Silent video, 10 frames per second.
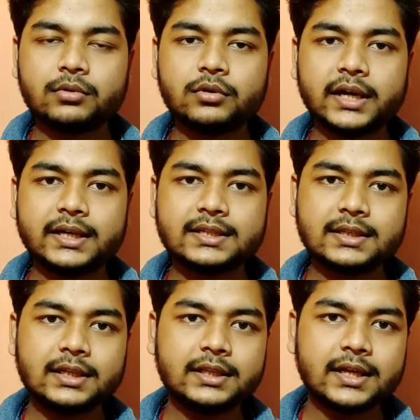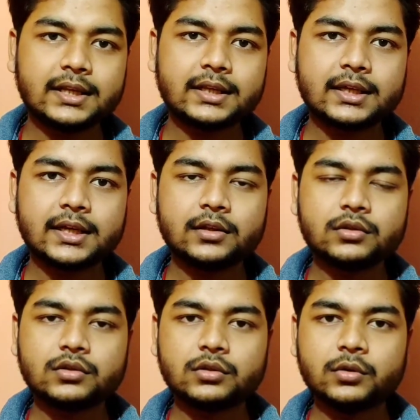आपको एडिशनली दिया जाता है
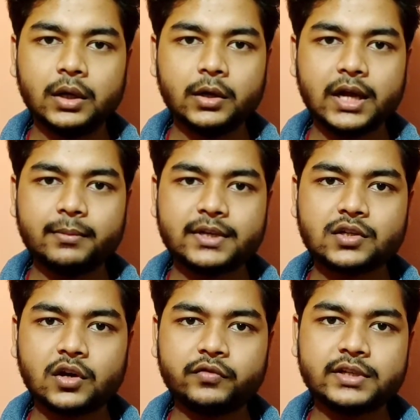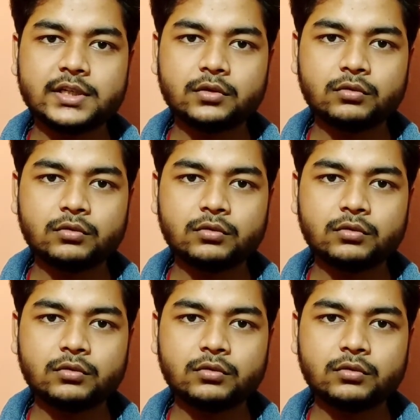दोस्तों एम एस ऑफिस